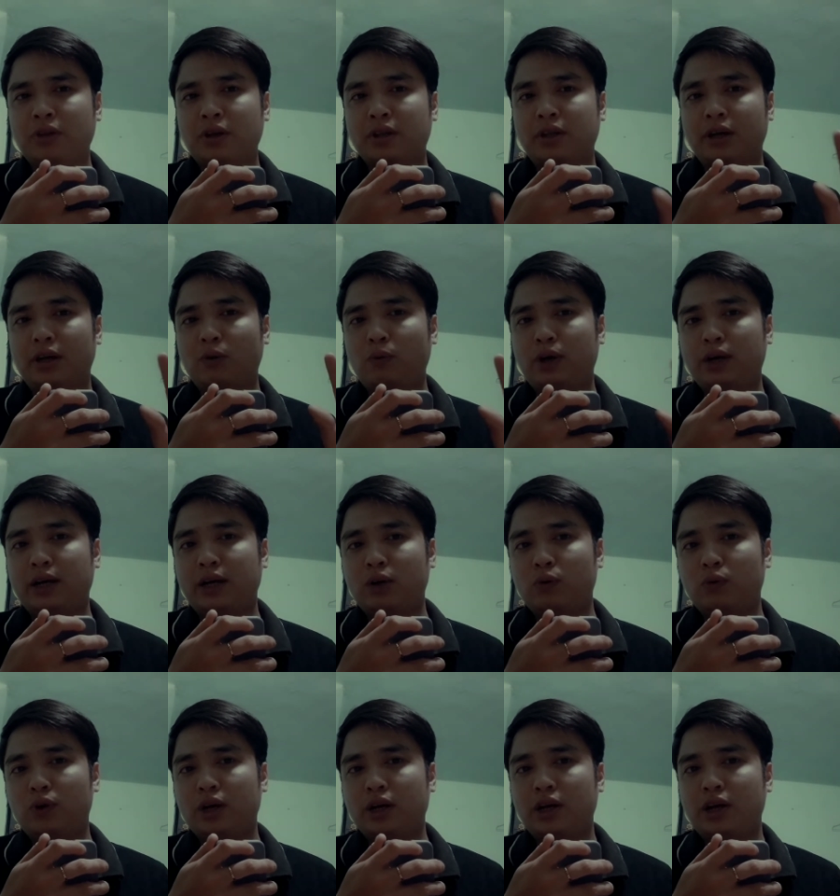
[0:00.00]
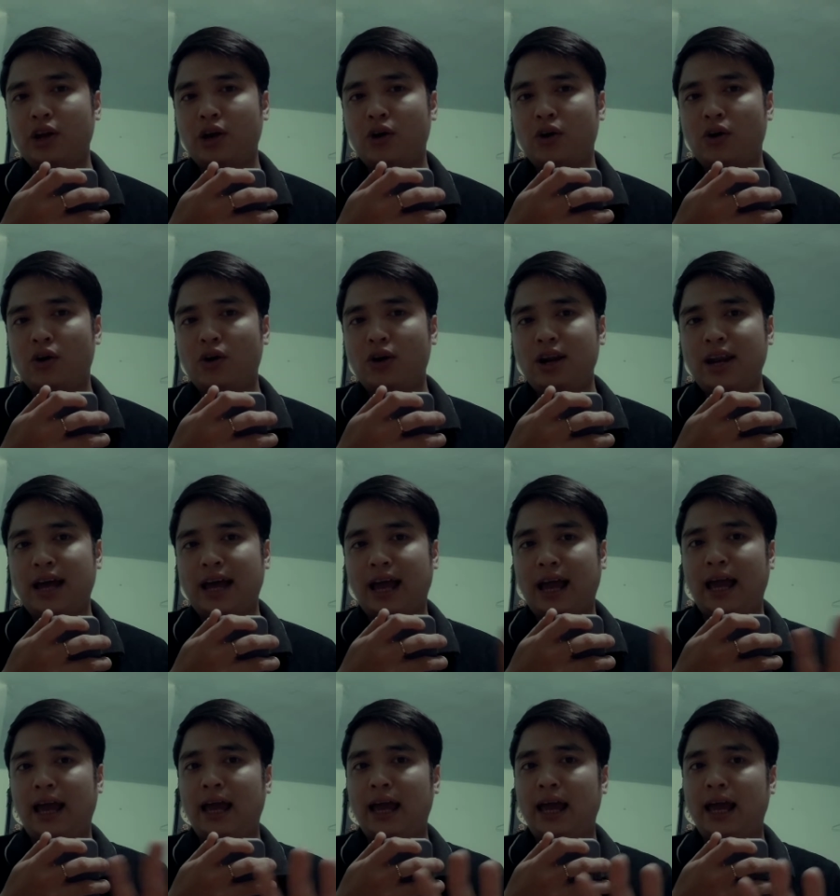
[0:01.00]
thì cái quán karaoke đó
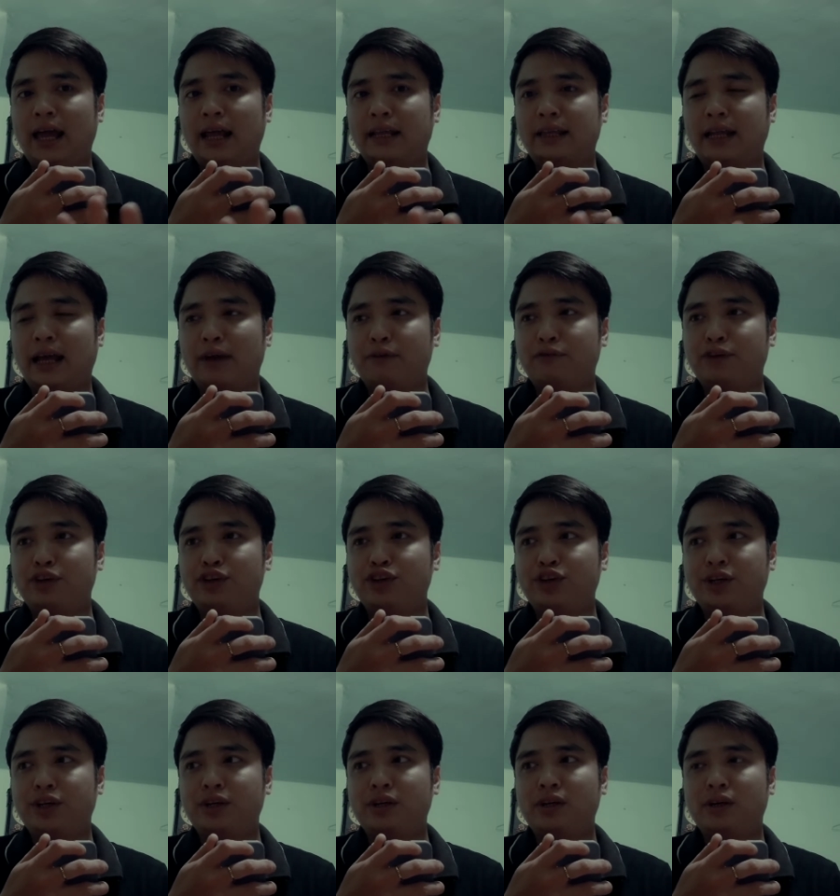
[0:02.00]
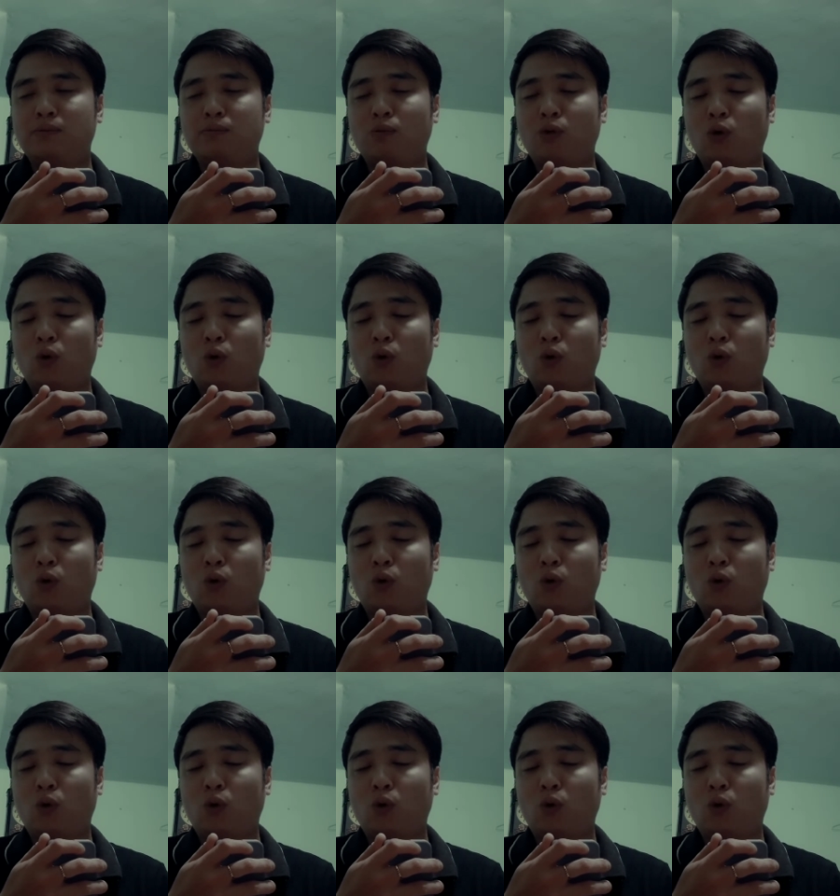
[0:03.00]
là tại vị trí là